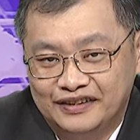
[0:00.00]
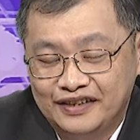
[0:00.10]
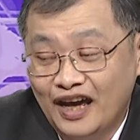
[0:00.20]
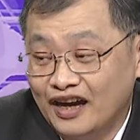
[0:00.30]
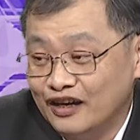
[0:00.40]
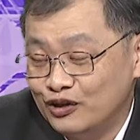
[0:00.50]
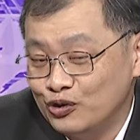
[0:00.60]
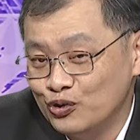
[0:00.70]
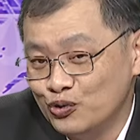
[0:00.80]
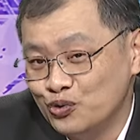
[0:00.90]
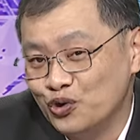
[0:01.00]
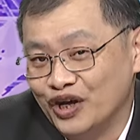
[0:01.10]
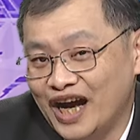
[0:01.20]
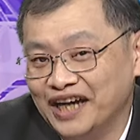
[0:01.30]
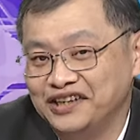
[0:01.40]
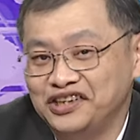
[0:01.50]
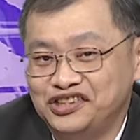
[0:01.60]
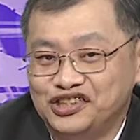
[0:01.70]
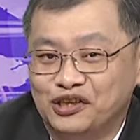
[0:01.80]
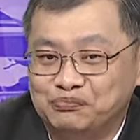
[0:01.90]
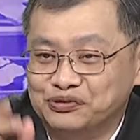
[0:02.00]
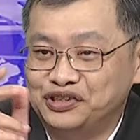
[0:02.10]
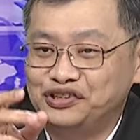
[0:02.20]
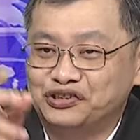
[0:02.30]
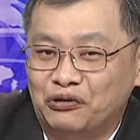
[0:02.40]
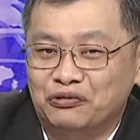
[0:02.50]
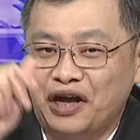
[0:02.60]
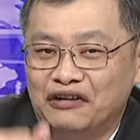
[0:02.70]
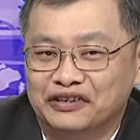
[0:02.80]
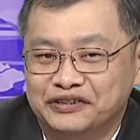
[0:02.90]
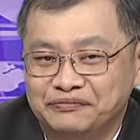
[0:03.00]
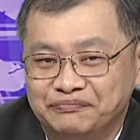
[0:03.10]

那如果开低之后不是走高呢？